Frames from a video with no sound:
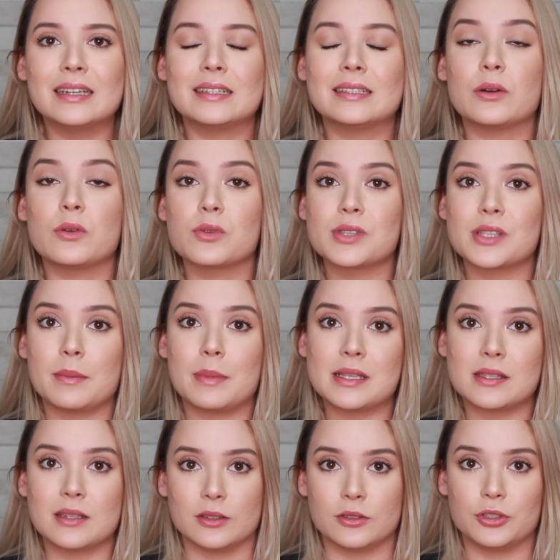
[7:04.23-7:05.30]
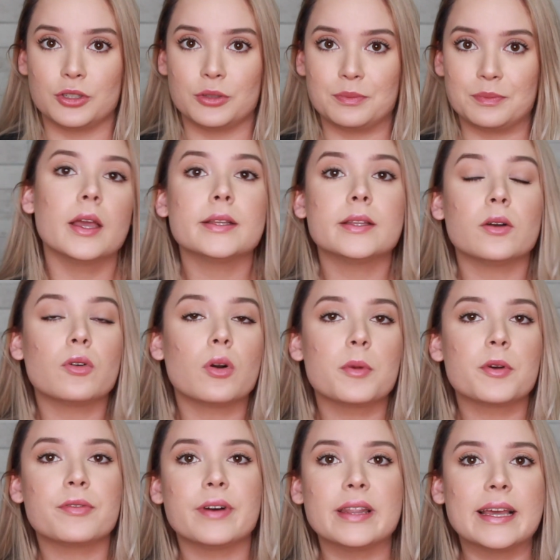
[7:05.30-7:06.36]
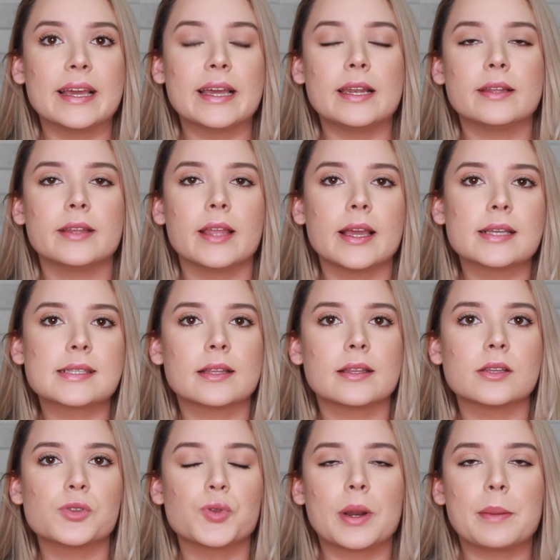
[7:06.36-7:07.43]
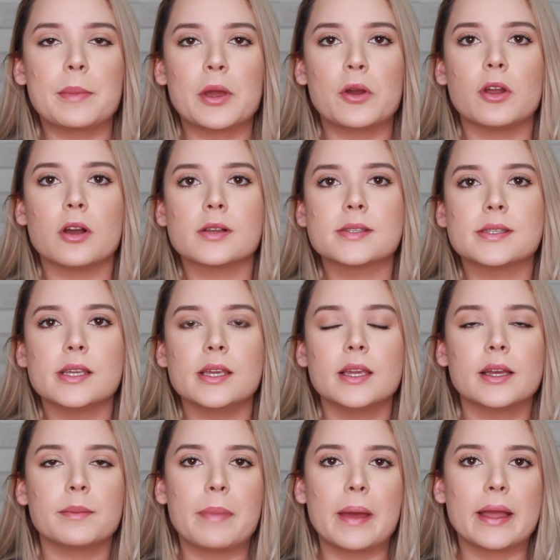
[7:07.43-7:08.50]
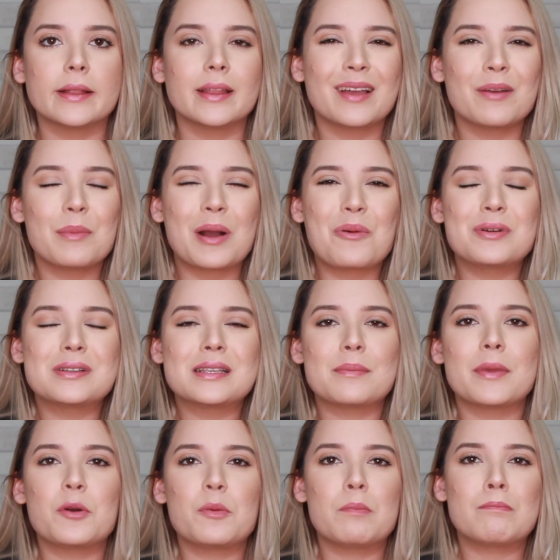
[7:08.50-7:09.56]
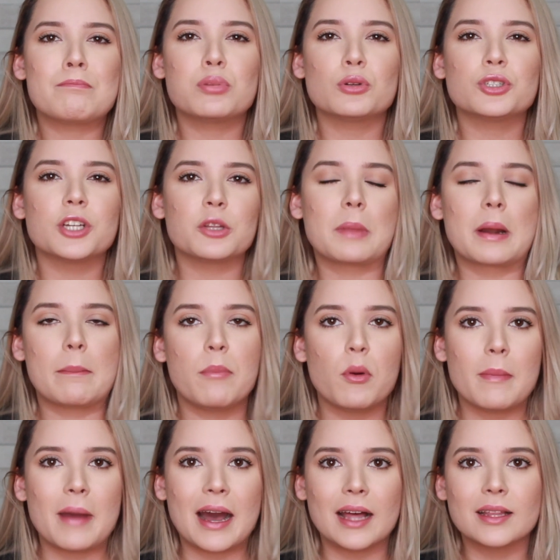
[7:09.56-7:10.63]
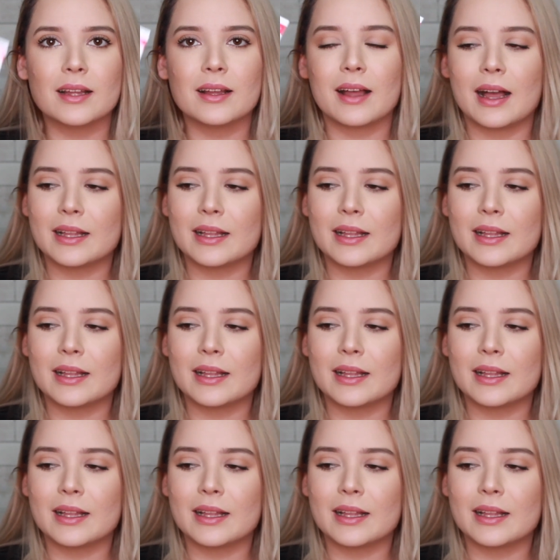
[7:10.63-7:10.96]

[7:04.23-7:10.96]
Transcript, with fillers: Então eu gostei bastante. Então, como eu falei, ele tem essa textura meio oleosinha, tem uma coisa meio puxando pra pomada.